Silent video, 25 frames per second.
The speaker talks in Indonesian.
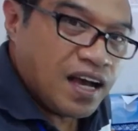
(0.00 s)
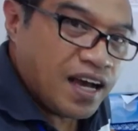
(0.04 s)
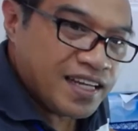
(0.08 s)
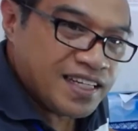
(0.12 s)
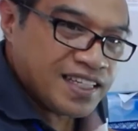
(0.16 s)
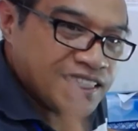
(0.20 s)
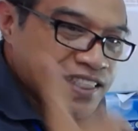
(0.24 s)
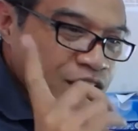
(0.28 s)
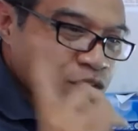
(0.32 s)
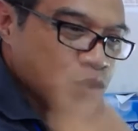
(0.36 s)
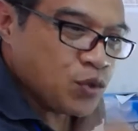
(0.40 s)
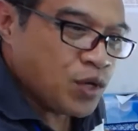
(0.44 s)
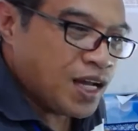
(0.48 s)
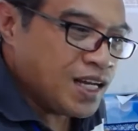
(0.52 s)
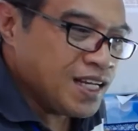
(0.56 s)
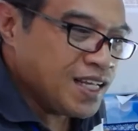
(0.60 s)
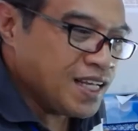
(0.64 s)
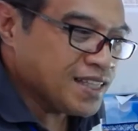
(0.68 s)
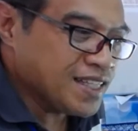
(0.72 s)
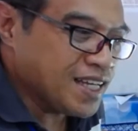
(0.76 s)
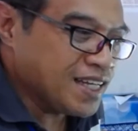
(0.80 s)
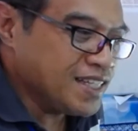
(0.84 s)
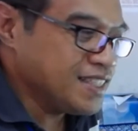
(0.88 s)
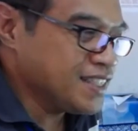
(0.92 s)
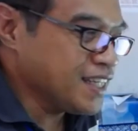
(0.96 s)
Ada satu hal
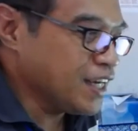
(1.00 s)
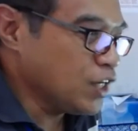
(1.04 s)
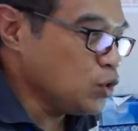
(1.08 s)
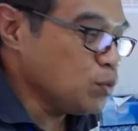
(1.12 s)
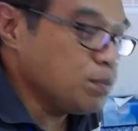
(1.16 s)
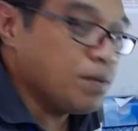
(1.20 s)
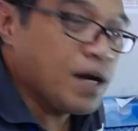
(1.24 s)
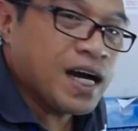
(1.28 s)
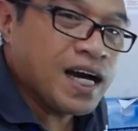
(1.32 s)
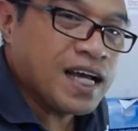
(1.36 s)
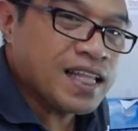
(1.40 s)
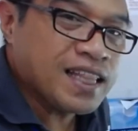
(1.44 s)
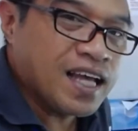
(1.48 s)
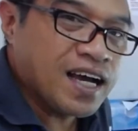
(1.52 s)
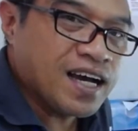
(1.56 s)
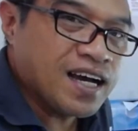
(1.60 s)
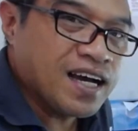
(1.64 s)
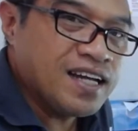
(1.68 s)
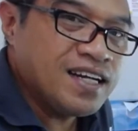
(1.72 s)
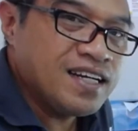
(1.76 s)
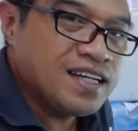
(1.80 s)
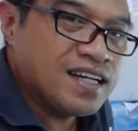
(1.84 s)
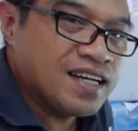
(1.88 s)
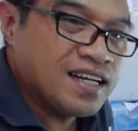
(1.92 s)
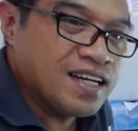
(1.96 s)
yang tadi saya lupa
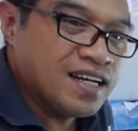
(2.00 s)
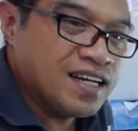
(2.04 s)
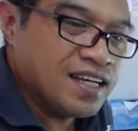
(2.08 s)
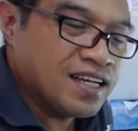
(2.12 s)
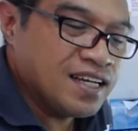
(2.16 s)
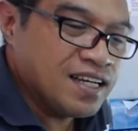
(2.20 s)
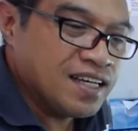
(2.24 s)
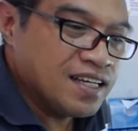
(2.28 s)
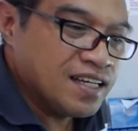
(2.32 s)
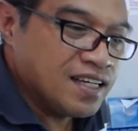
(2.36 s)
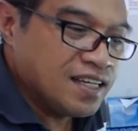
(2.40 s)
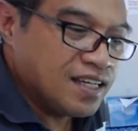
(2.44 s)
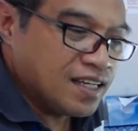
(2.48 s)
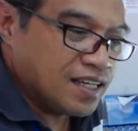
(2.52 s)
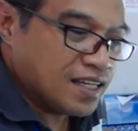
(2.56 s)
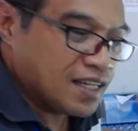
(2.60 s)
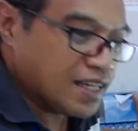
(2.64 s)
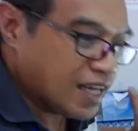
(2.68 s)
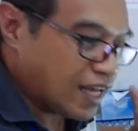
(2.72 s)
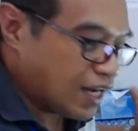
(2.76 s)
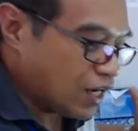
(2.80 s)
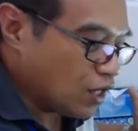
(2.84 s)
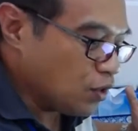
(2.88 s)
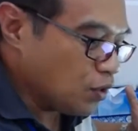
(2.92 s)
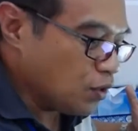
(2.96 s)
katakan adalah
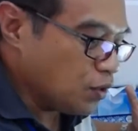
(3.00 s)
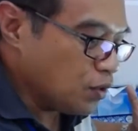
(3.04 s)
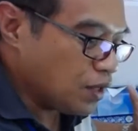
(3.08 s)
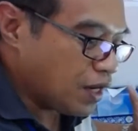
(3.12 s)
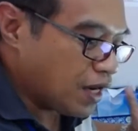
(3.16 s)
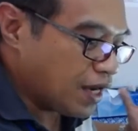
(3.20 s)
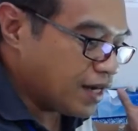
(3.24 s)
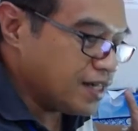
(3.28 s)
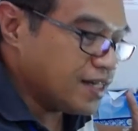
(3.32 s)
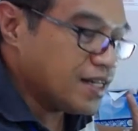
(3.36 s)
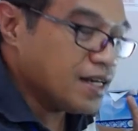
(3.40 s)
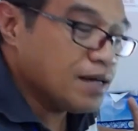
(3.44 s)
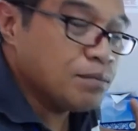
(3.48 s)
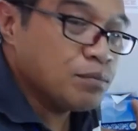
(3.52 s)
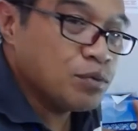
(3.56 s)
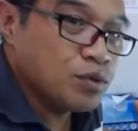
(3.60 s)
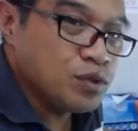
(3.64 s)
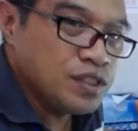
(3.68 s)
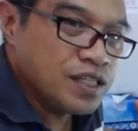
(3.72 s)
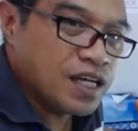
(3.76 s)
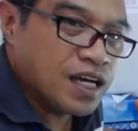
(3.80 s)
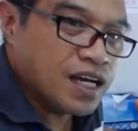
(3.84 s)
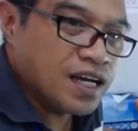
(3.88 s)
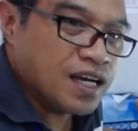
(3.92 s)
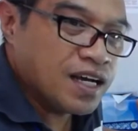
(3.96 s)
kalau Anda
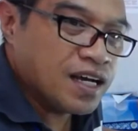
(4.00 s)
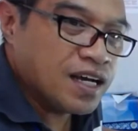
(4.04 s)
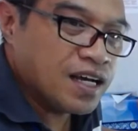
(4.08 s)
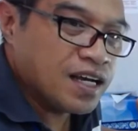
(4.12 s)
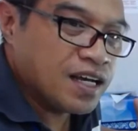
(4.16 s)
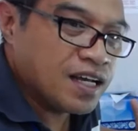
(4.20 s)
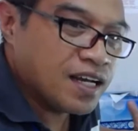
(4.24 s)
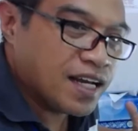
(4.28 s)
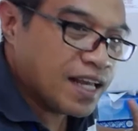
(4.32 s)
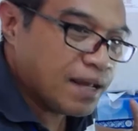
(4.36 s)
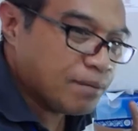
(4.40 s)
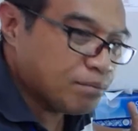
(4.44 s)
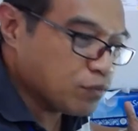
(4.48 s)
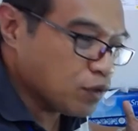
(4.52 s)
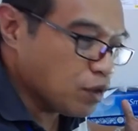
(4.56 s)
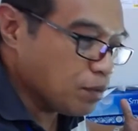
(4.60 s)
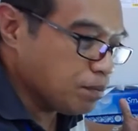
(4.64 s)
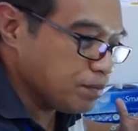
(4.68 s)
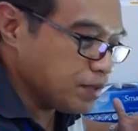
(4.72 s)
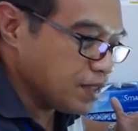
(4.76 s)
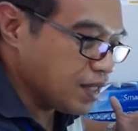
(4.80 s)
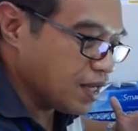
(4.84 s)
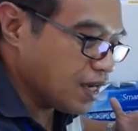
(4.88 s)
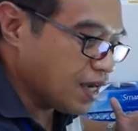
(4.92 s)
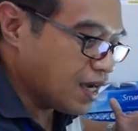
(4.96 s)
punya
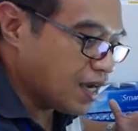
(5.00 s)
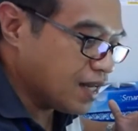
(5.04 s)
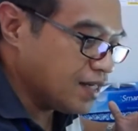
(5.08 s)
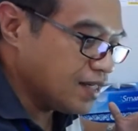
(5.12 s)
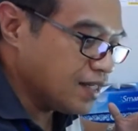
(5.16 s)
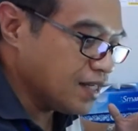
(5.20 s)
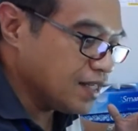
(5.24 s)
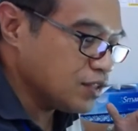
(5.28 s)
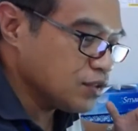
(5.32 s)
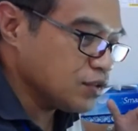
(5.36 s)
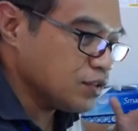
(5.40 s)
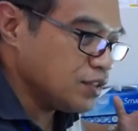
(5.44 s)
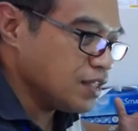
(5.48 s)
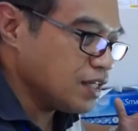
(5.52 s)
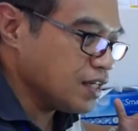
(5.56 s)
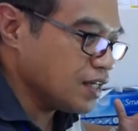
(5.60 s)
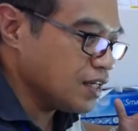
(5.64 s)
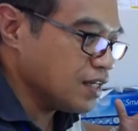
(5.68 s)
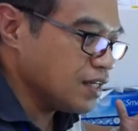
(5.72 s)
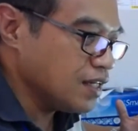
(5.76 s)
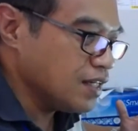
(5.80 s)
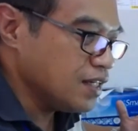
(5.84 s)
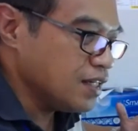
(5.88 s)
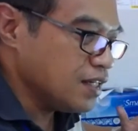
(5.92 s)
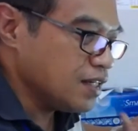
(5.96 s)
laptop yang Anda
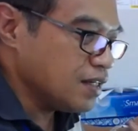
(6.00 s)
sudah